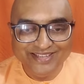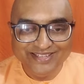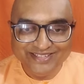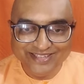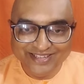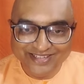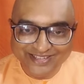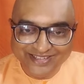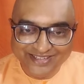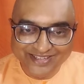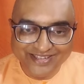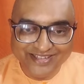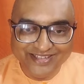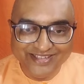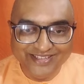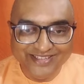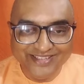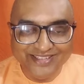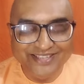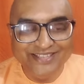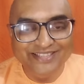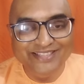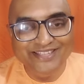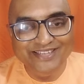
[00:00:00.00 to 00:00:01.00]
সেইখানে
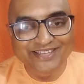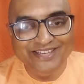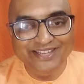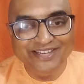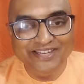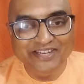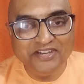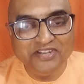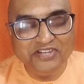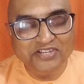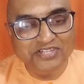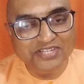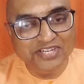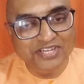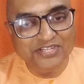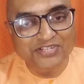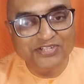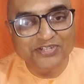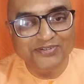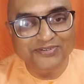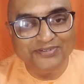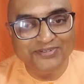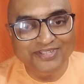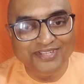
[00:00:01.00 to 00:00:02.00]
গিয়ে দিনের শেষ
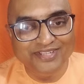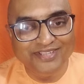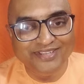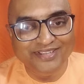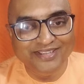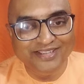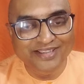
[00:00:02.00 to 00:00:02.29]
করি